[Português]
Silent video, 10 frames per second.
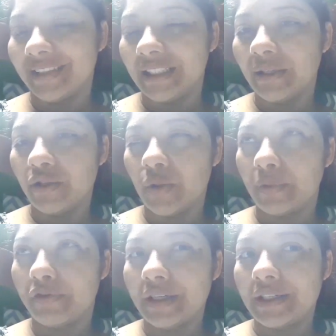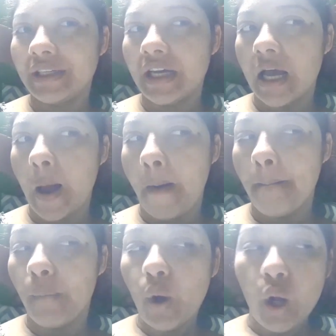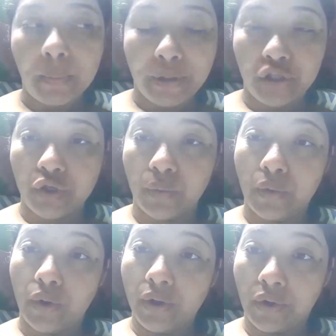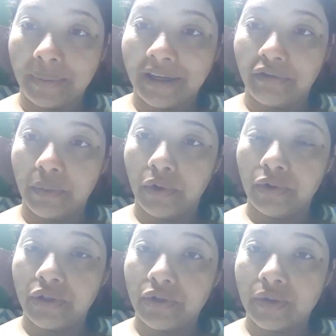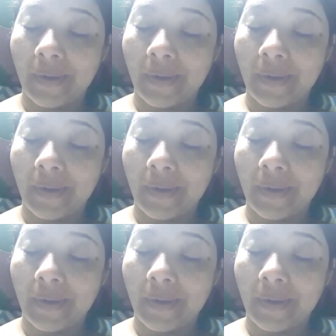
Entendeu? Tipo, eu fazia um bolo, pedia um bolo, encomendava um bolo dia dos